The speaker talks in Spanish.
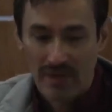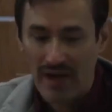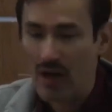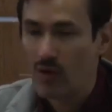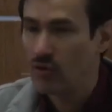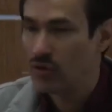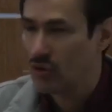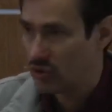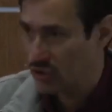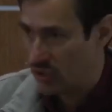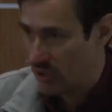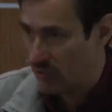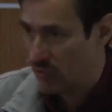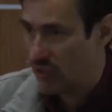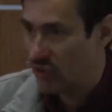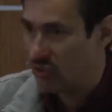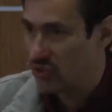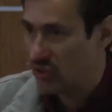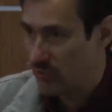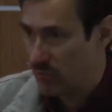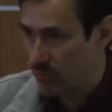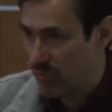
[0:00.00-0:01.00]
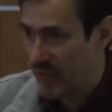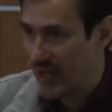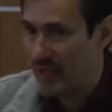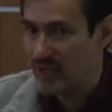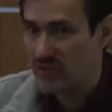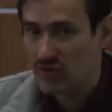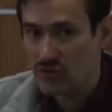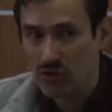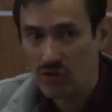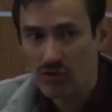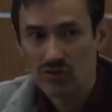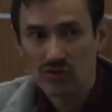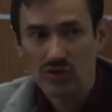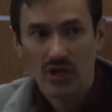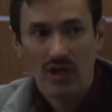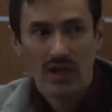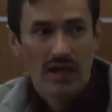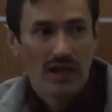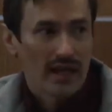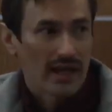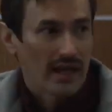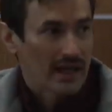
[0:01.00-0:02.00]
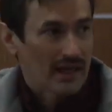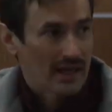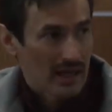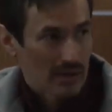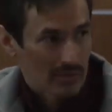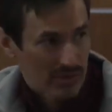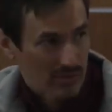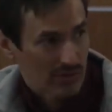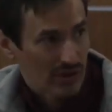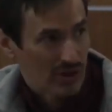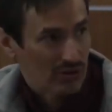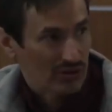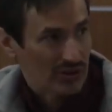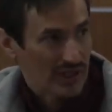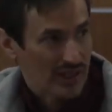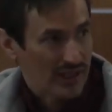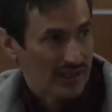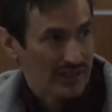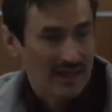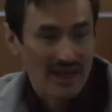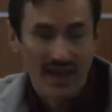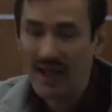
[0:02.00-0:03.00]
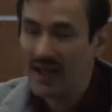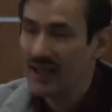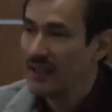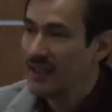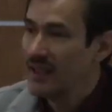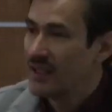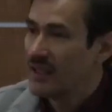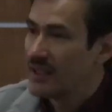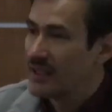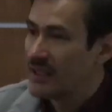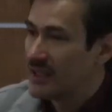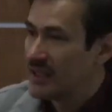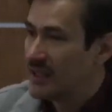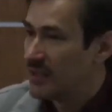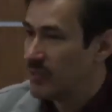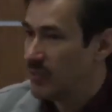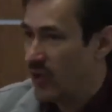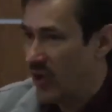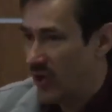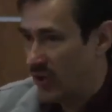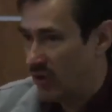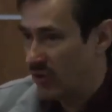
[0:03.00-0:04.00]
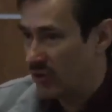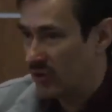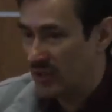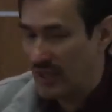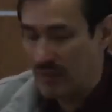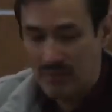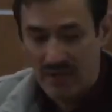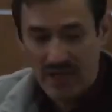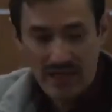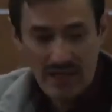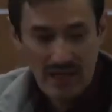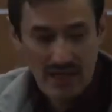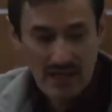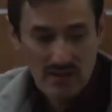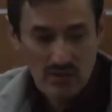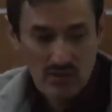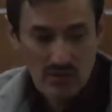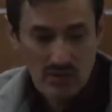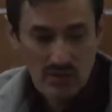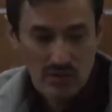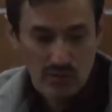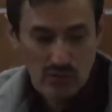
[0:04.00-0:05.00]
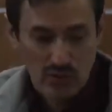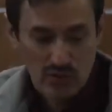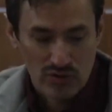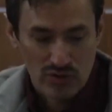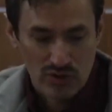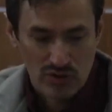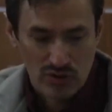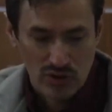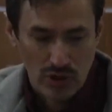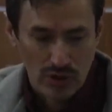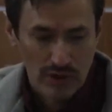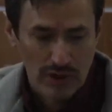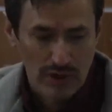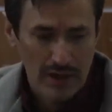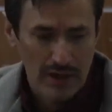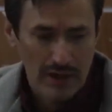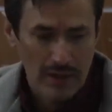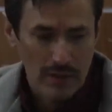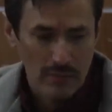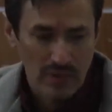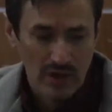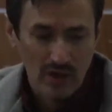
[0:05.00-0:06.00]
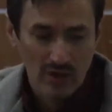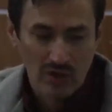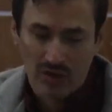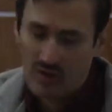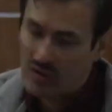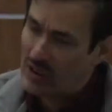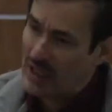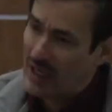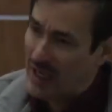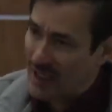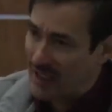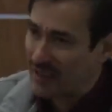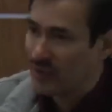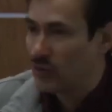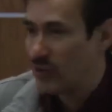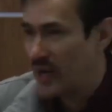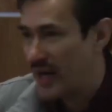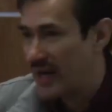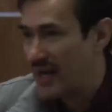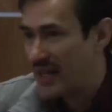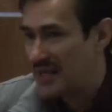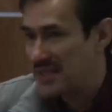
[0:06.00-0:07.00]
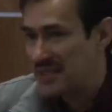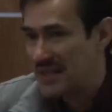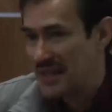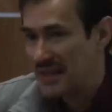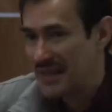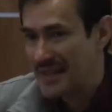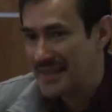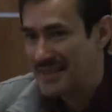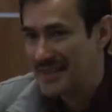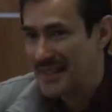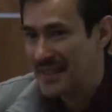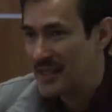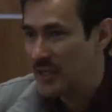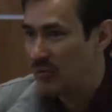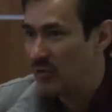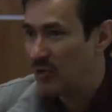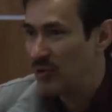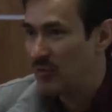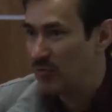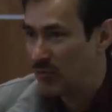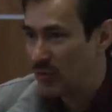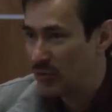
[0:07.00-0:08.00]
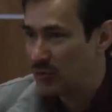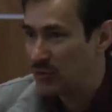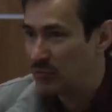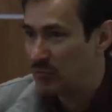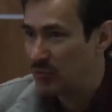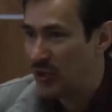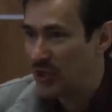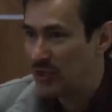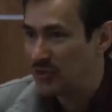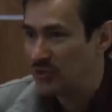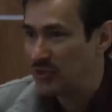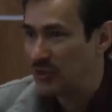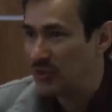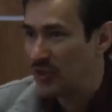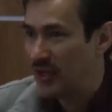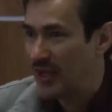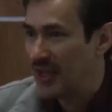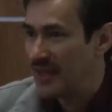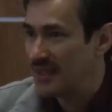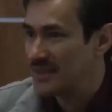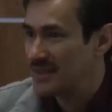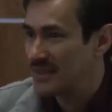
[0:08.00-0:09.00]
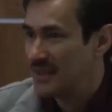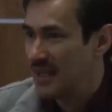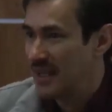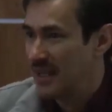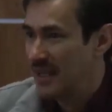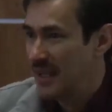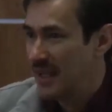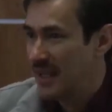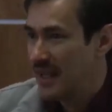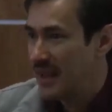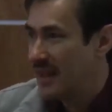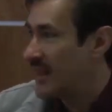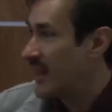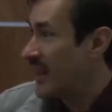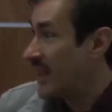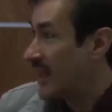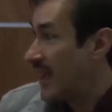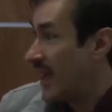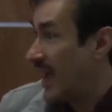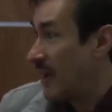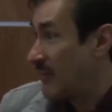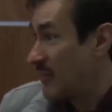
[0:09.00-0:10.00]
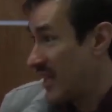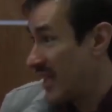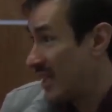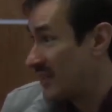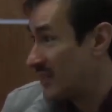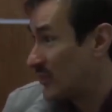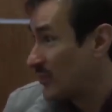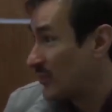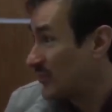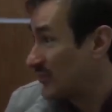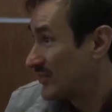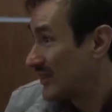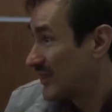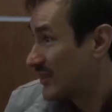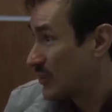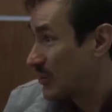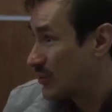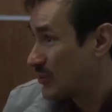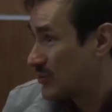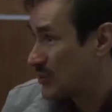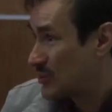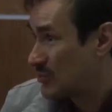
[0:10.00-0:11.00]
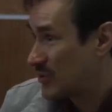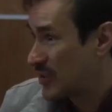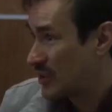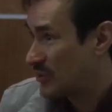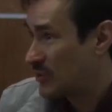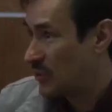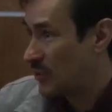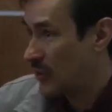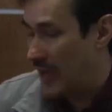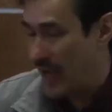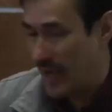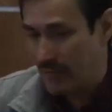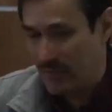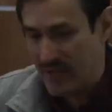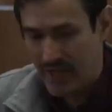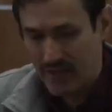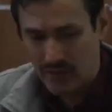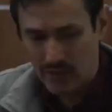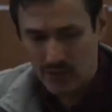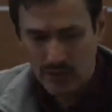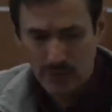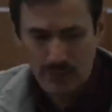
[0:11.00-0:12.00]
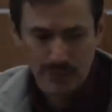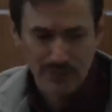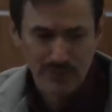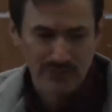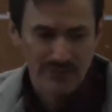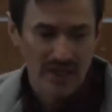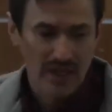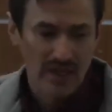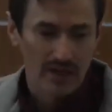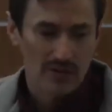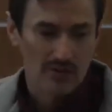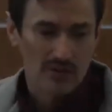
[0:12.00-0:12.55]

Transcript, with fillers: y habrá unos libros impresos en la biblioteca y, bueno, también a su disposición. Pero la naturaleza de este libro, por supuesto, es eh, de abierto, de conocimiento abierto.